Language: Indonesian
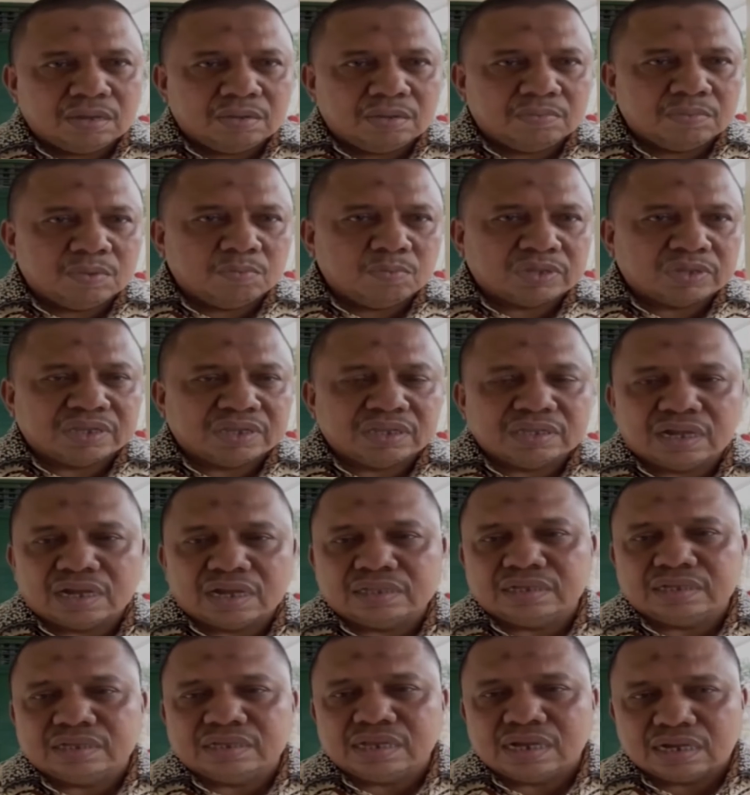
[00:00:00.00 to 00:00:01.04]
uh, eh, membuat
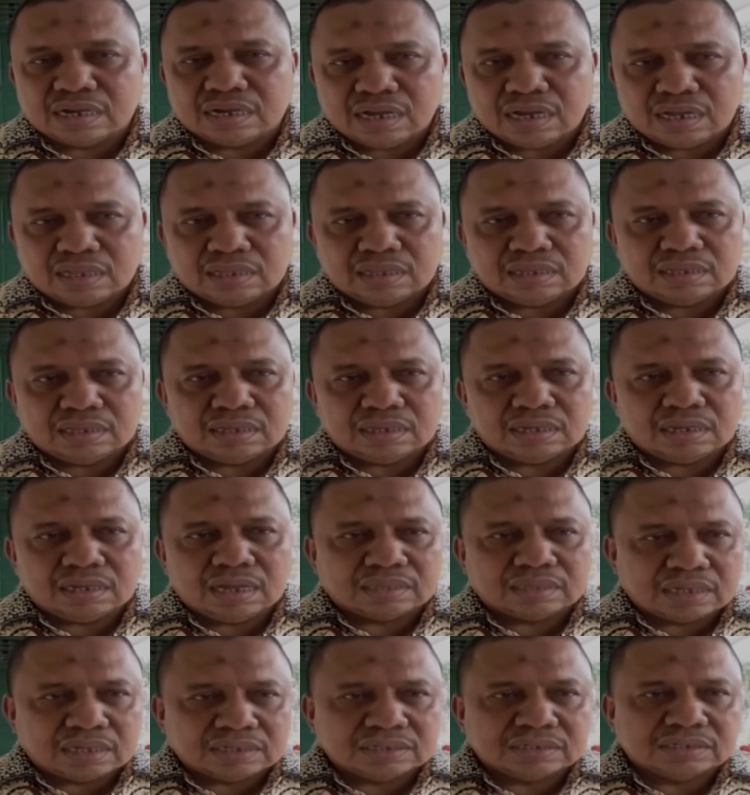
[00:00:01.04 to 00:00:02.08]
tindakan-tindakan
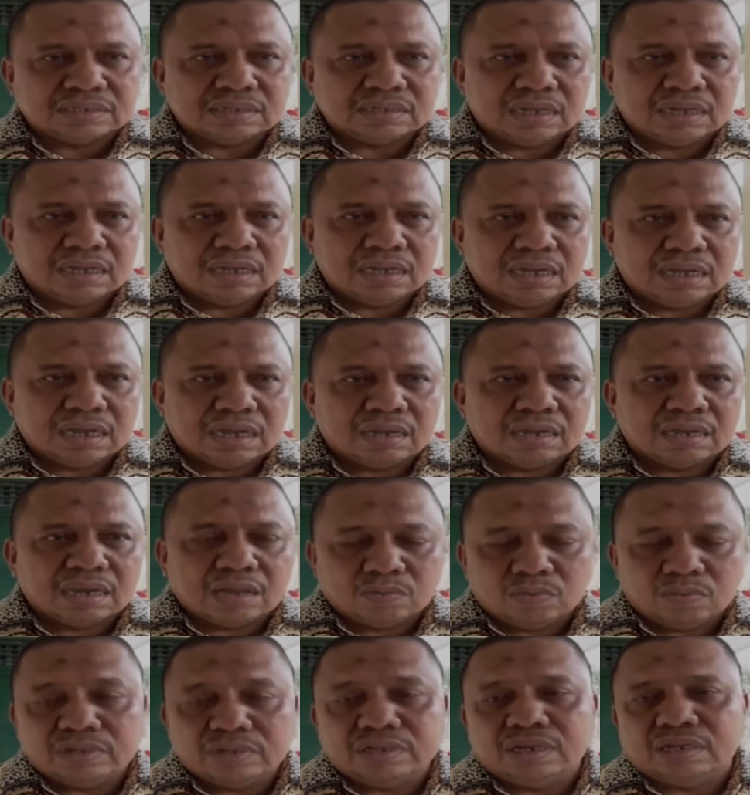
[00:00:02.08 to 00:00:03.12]
atas uh,
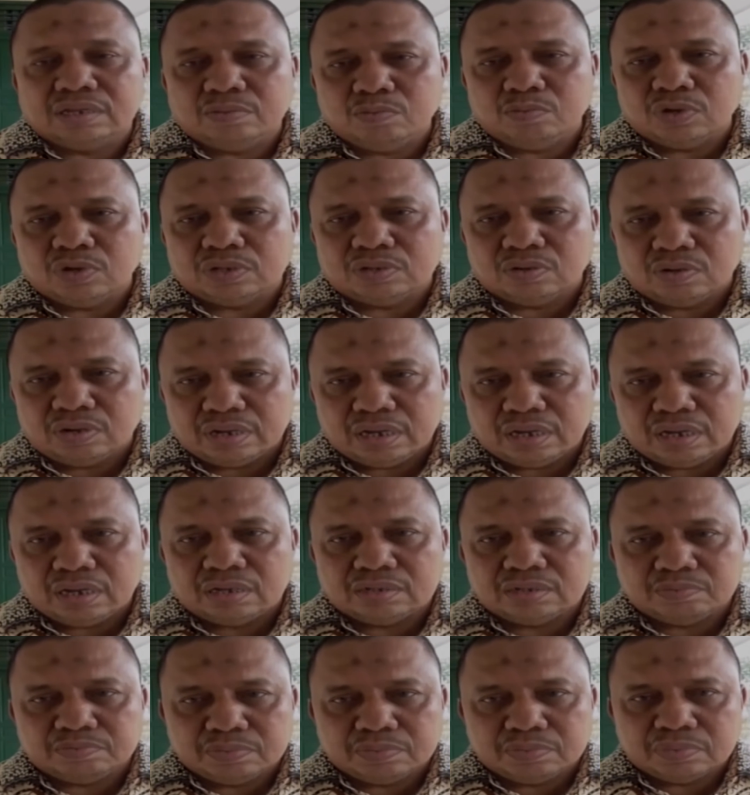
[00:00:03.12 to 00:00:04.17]
kelakuan yang dibuat oleh
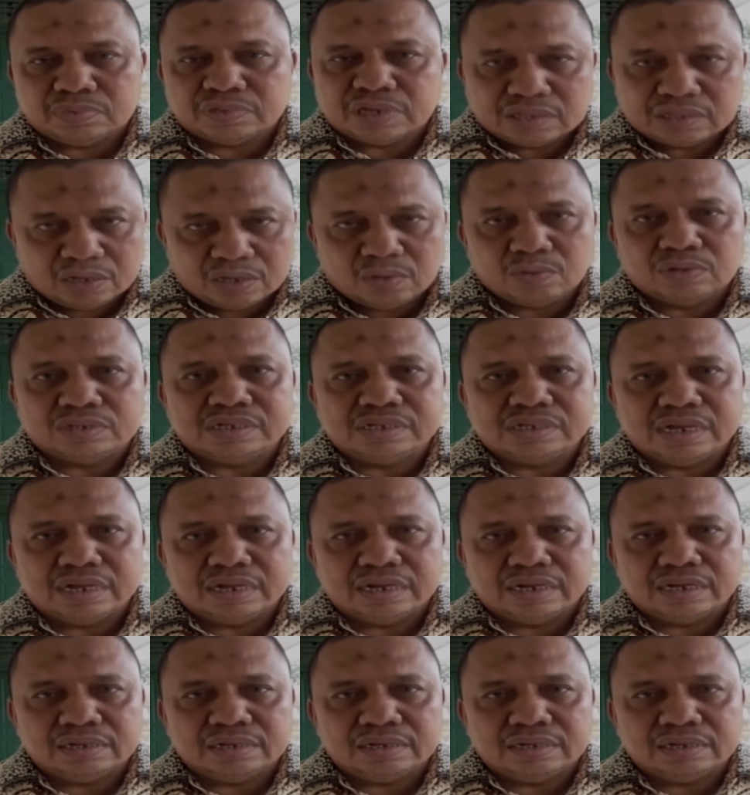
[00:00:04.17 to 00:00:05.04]
Satyawan.